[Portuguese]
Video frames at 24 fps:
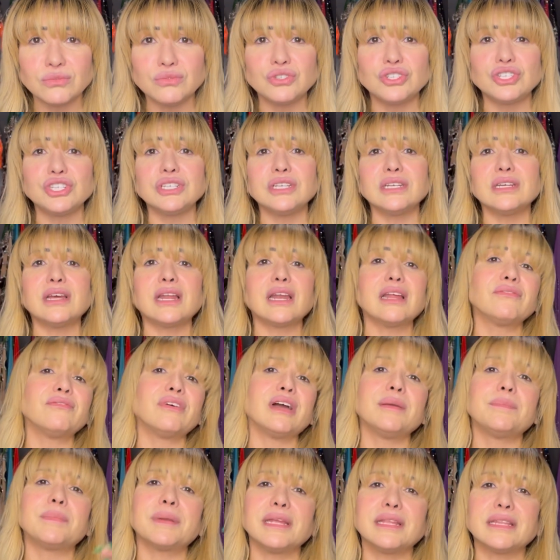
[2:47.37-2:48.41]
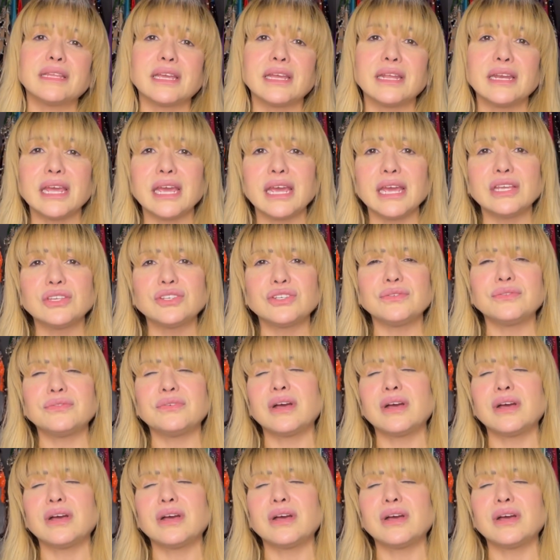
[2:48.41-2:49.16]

Um dia ela vai para a internet e